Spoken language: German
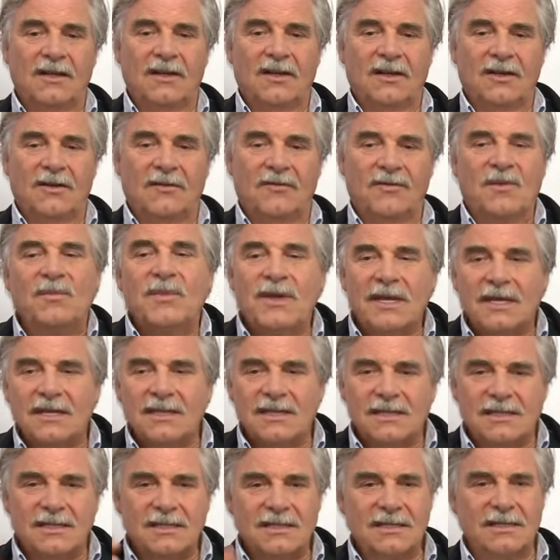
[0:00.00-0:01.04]
Für mich
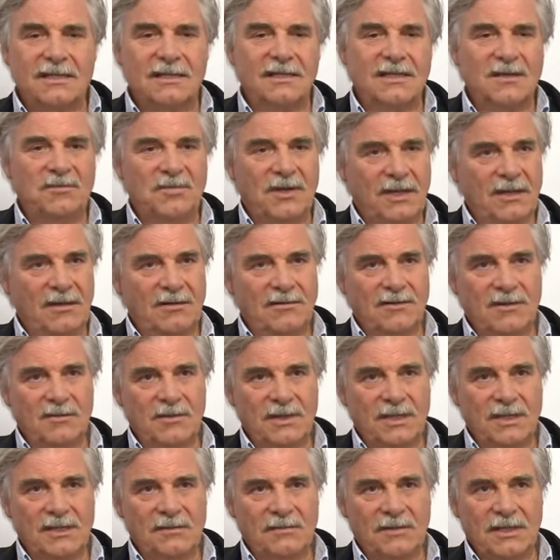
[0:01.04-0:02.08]
ist äh, die Begegnung
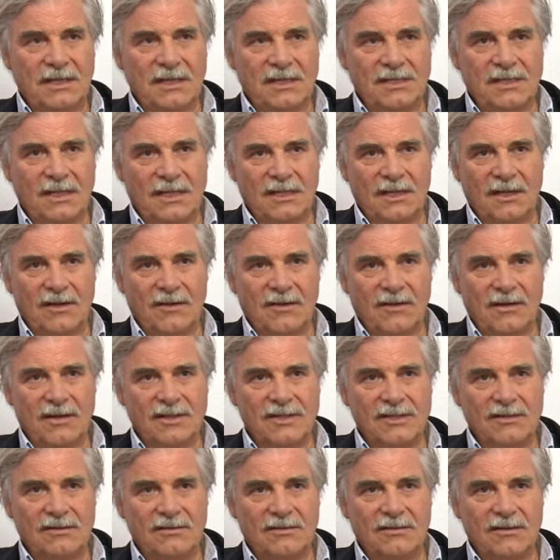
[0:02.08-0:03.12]
mit, mit der Sandra Hüller
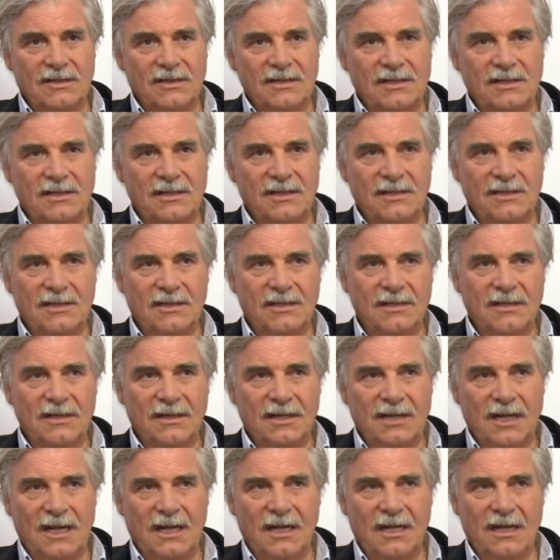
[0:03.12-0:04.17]
so. Also ich
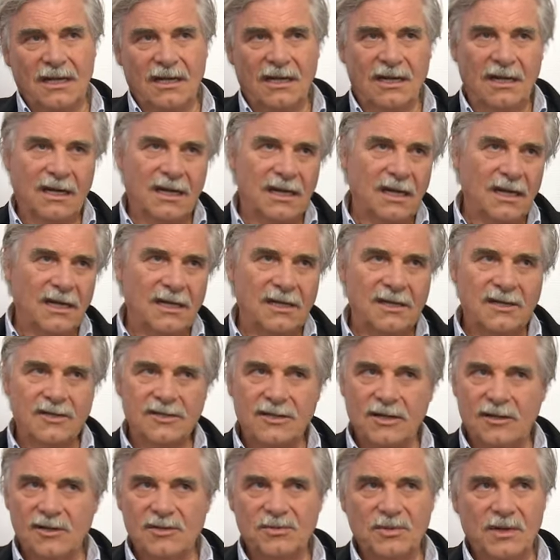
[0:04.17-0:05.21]
kenne keine
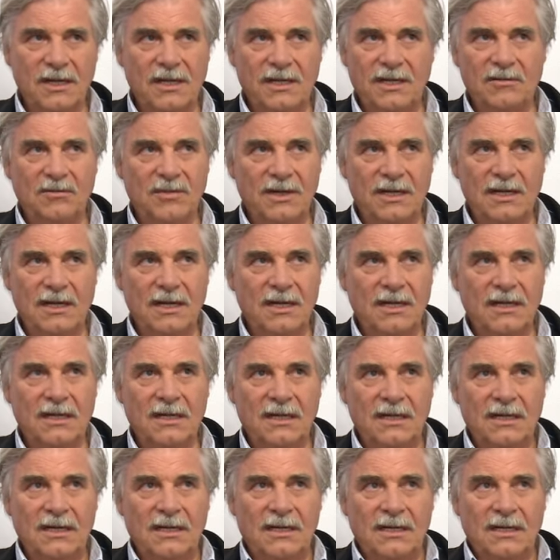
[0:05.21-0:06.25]
Schauspielerin, bei der
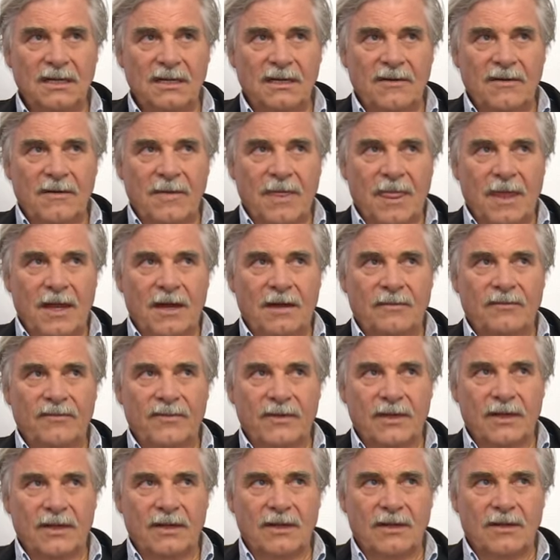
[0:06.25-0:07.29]

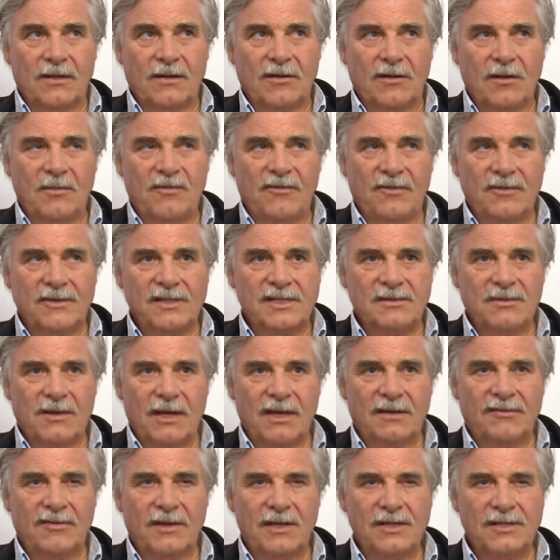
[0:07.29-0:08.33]
äh, Kopf und
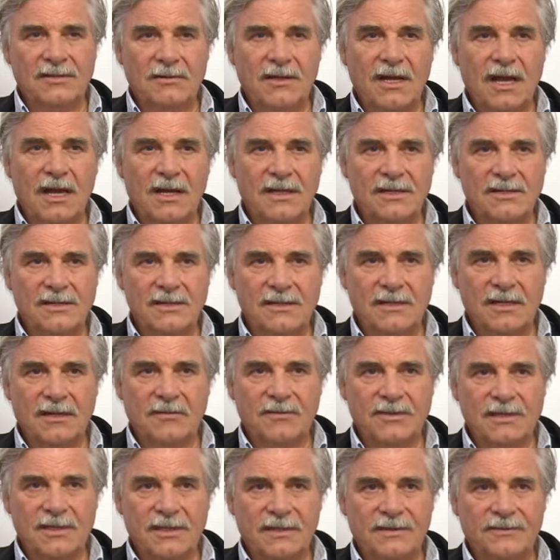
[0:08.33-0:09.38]
Zwerchfell so nahe zusammen
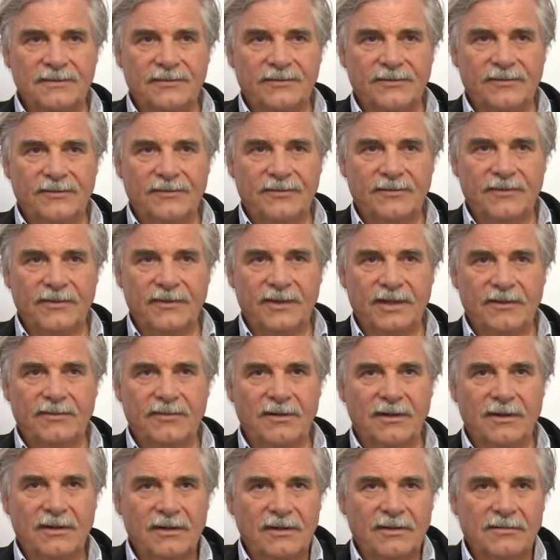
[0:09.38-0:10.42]
sind. Es
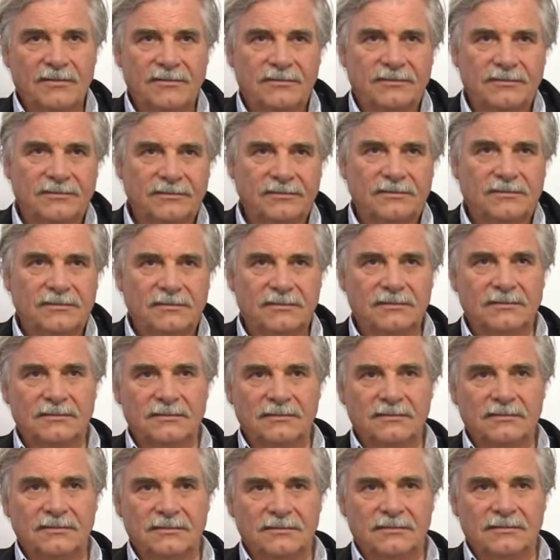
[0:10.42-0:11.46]
einfach
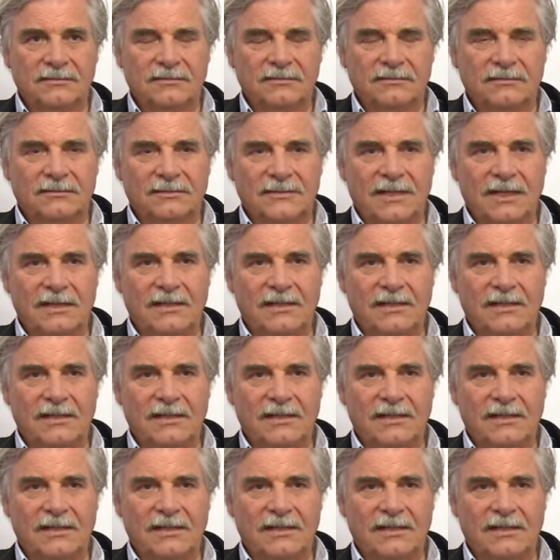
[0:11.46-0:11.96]
hat